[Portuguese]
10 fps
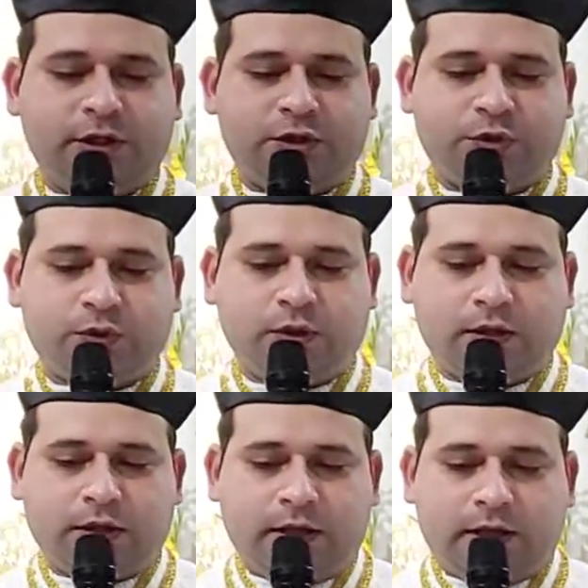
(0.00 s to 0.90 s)
Por
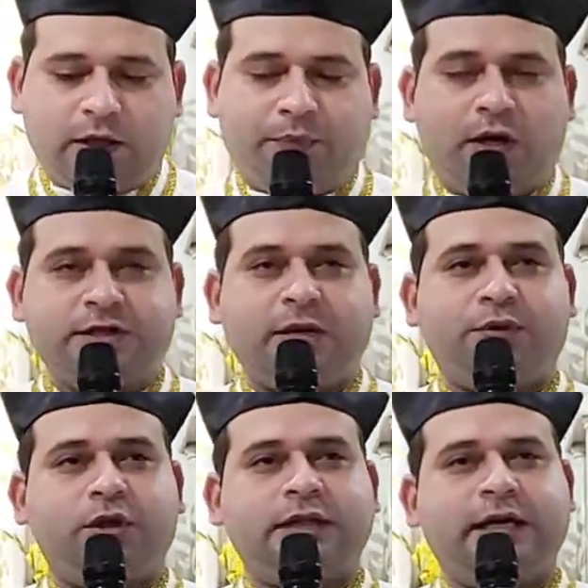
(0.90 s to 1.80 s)
isso, que
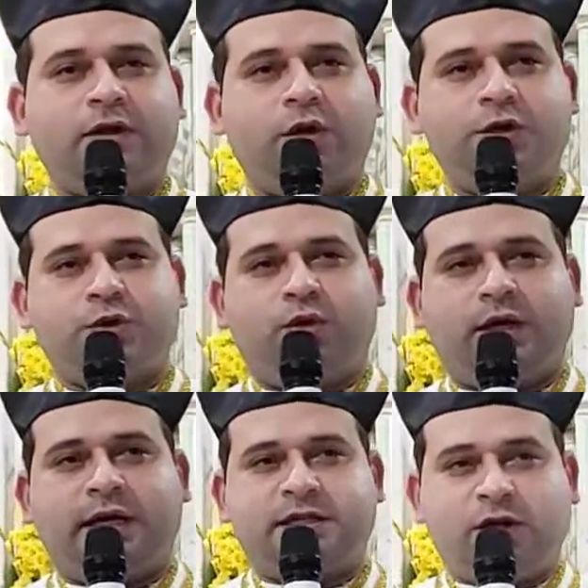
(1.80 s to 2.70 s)
possa brotar em nosso
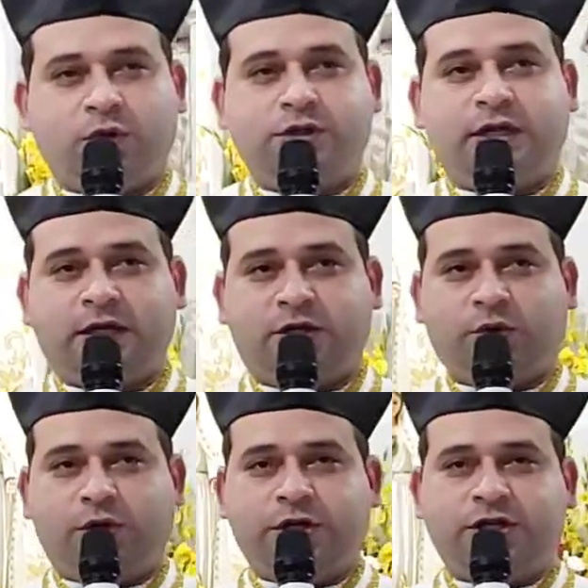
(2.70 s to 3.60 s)
coração no dia
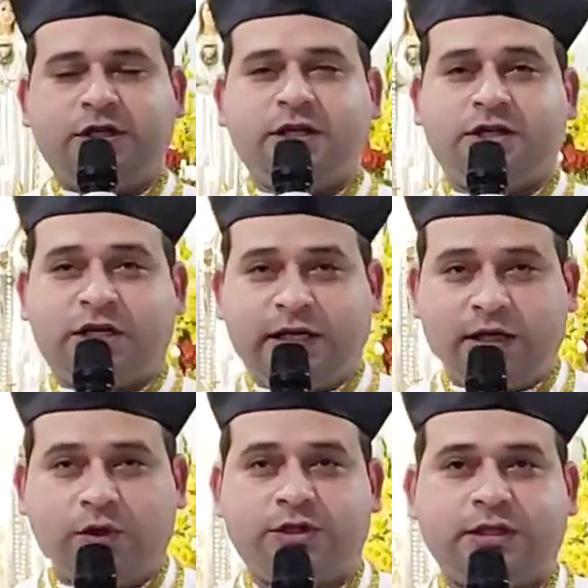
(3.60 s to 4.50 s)
de hoje
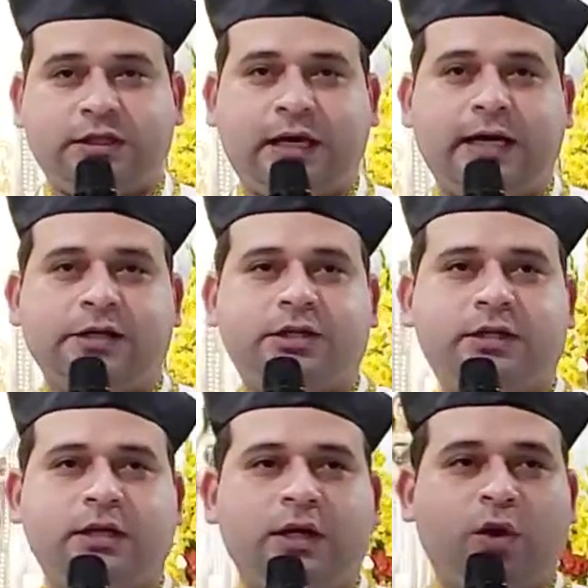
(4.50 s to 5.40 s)

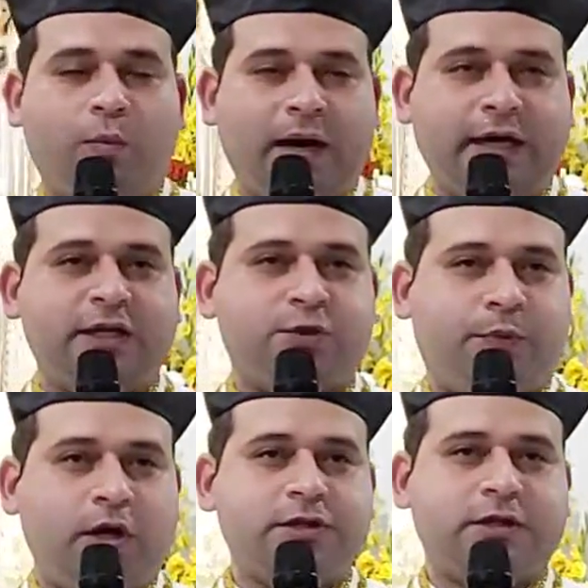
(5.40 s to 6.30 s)
generosidade, uma
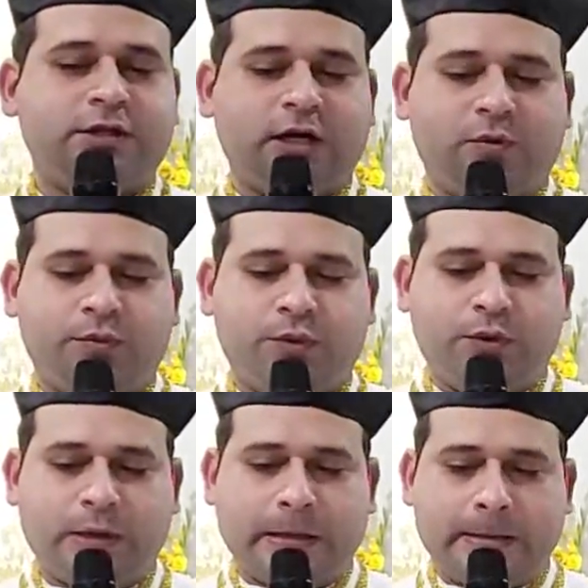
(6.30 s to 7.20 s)
resposta de
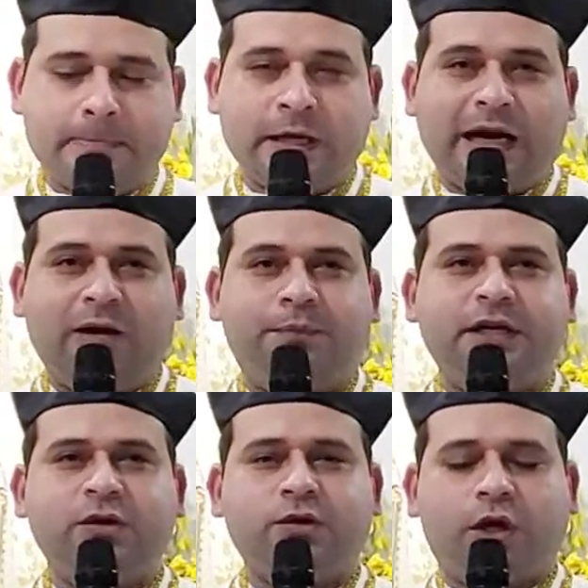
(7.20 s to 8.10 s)
amor,
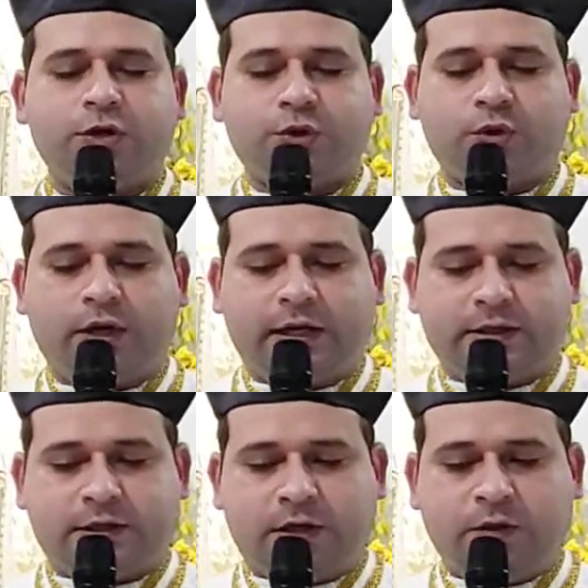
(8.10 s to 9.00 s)
abrir o nosso
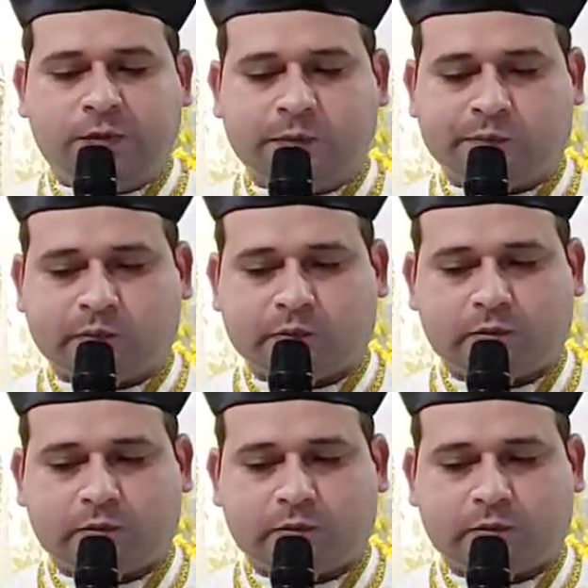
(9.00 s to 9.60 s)
coração.